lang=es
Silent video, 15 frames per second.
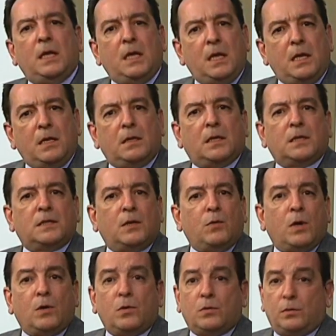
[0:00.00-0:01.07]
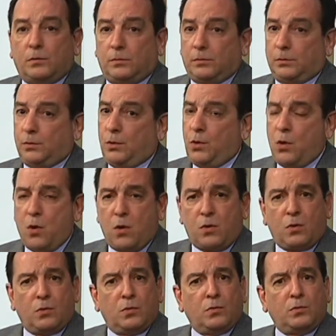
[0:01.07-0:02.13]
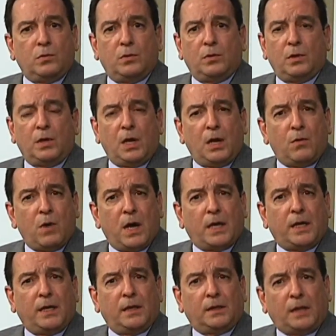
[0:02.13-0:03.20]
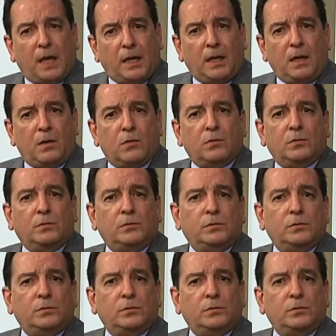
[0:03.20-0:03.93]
y desde luego no con un lenguaje técnico,